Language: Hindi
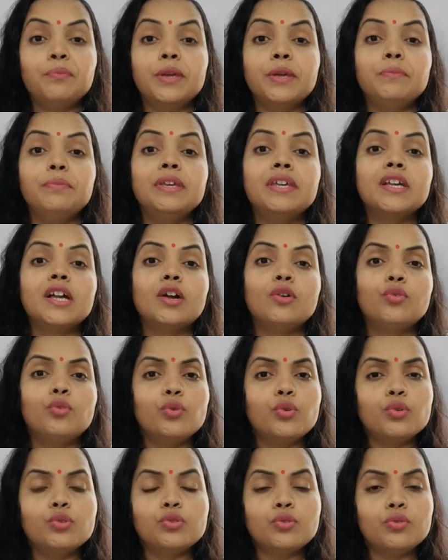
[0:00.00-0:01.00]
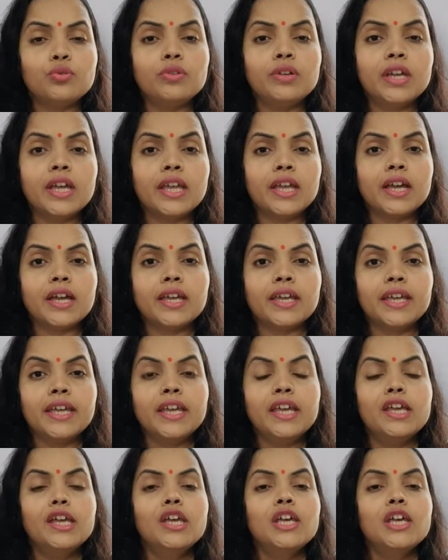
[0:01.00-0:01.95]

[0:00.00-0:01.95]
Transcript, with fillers: बेबी का ग्रोथ रुक गया है